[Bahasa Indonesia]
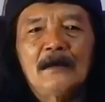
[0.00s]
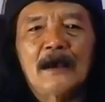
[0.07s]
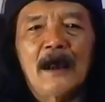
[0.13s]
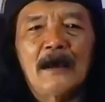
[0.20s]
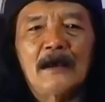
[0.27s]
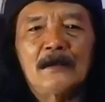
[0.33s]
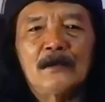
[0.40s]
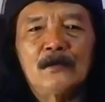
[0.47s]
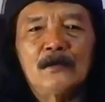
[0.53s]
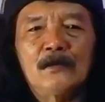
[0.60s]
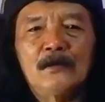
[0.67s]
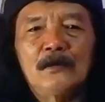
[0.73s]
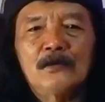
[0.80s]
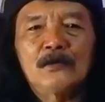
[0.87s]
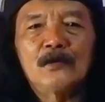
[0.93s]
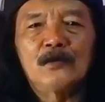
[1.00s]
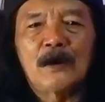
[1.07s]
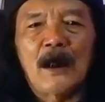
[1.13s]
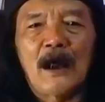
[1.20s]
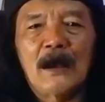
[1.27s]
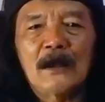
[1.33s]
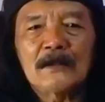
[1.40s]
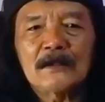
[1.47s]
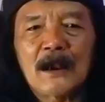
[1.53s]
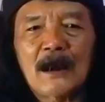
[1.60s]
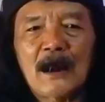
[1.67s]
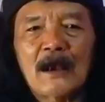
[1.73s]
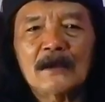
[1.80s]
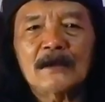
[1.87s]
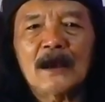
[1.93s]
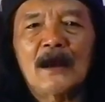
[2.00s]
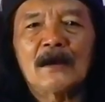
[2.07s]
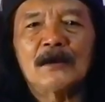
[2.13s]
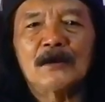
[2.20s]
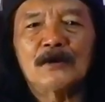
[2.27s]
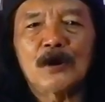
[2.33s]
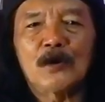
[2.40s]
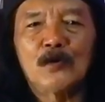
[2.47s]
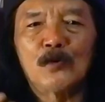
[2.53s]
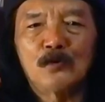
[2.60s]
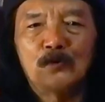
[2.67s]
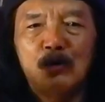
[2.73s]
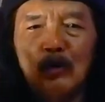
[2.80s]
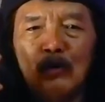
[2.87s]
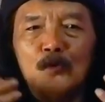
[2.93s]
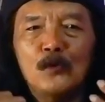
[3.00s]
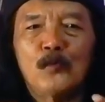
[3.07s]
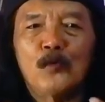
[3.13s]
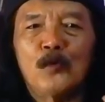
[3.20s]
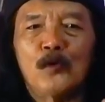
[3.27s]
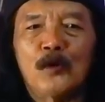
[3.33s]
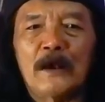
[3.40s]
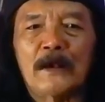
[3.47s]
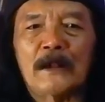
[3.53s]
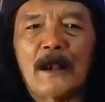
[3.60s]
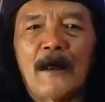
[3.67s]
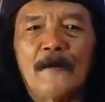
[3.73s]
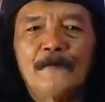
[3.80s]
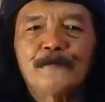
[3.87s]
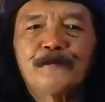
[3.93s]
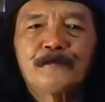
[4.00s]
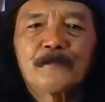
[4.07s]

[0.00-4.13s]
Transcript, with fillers: yaitu sudah terasa di sekujur tubuh kita.